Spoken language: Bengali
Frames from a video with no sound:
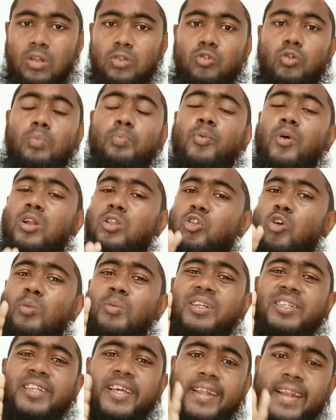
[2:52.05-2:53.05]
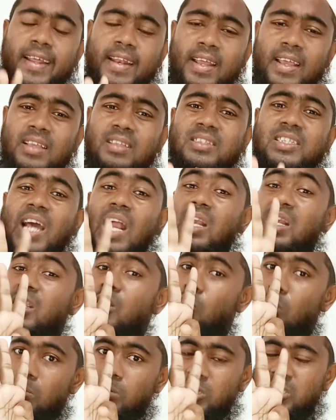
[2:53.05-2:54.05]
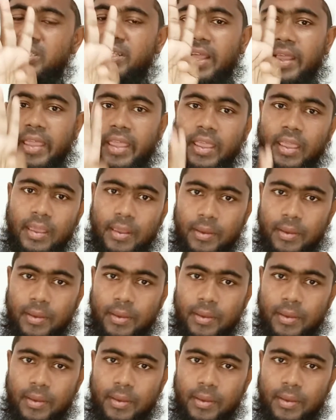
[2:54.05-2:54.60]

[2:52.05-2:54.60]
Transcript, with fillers: তো প্রথমে জেনে নেই চারটি অবস্থা কি